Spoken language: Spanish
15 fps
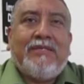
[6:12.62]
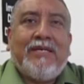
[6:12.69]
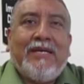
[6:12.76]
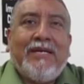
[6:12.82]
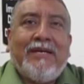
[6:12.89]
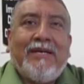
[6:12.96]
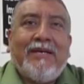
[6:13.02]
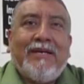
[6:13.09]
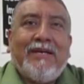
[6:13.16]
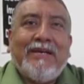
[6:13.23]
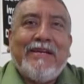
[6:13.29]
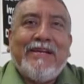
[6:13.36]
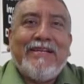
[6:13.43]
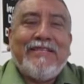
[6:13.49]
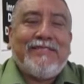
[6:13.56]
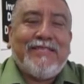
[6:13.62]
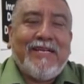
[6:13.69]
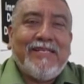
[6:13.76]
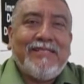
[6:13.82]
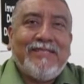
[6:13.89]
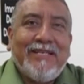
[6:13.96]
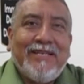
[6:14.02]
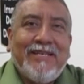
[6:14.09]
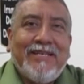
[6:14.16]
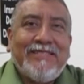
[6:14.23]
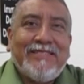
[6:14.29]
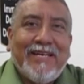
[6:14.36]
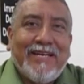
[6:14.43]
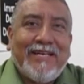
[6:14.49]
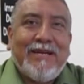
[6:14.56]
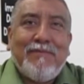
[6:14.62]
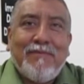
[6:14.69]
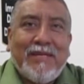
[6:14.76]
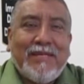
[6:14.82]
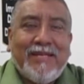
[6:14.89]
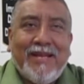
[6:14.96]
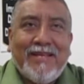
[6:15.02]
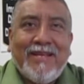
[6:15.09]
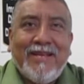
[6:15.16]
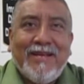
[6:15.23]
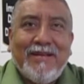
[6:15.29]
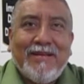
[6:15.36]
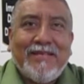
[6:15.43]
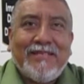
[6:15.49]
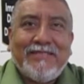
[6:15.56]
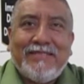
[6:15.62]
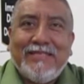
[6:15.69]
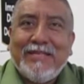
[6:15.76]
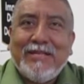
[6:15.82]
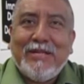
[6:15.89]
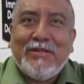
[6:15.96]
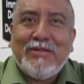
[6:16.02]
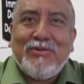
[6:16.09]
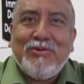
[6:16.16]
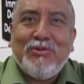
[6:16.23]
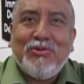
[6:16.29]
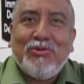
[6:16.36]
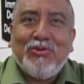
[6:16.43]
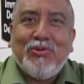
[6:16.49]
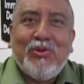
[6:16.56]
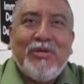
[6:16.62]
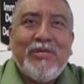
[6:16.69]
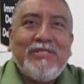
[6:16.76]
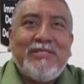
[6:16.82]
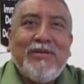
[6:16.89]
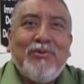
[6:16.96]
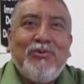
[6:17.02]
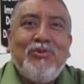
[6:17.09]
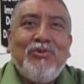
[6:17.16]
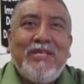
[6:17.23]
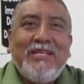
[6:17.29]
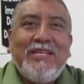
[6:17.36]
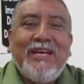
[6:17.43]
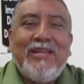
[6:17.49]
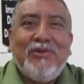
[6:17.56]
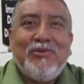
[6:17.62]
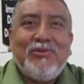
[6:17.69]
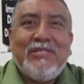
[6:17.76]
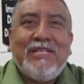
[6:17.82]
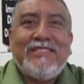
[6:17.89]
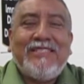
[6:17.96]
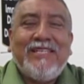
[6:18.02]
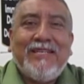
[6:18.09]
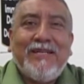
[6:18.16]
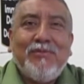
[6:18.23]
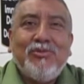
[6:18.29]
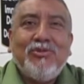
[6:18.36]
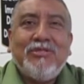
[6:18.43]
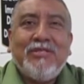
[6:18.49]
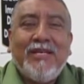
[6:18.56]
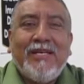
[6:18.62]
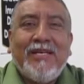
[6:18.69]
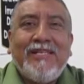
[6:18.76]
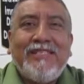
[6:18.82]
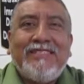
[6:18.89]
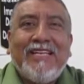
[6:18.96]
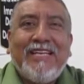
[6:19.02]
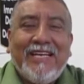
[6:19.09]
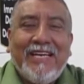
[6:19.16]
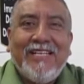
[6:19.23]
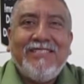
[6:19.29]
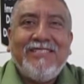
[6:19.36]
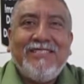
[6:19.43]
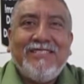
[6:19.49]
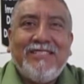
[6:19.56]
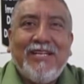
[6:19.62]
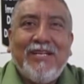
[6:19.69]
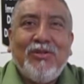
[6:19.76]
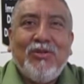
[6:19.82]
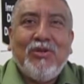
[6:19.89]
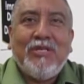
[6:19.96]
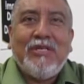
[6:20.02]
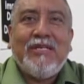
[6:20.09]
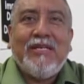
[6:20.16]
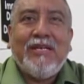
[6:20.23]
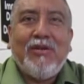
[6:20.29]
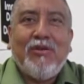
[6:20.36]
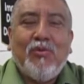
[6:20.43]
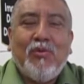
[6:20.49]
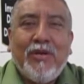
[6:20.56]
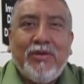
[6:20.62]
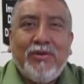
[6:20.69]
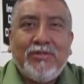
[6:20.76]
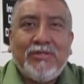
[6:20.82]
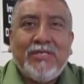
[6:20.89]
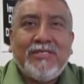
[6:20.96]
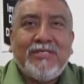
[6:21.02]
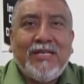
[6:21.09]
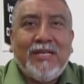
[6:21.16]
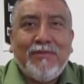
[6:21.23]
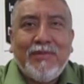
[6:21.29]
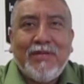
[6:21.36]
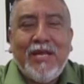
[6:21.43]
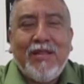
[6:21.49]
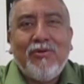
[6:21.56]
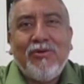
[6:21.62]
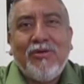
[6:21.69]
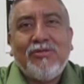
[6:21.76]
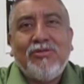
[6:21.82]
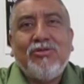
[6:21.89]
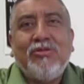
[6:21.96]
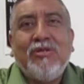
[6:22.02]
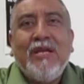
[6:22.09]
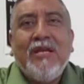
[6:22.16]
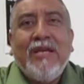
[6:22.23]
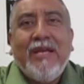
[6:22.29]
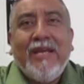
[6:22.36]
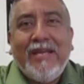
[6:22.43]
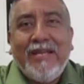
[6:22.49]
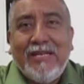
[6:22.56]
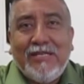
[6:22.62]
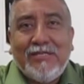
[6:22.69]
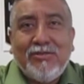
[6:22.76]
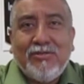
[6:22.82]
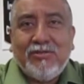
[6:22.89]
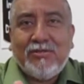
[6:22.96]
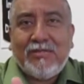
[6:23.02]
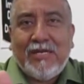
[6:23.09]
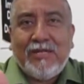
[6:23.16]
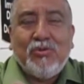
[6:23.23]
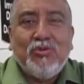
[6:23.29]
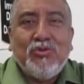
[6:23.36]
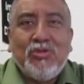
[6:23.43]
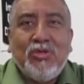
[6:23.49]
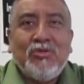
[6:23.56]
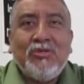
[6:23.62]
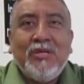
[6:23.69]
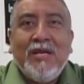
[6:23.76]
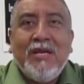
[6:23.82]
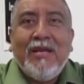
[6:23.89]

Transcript: que este, esta gran batalla este, no, no, es de un día, dos días, tenemos que seguir insistiendo y, lo bueno es que si han mirado en esos, en esos anuncios,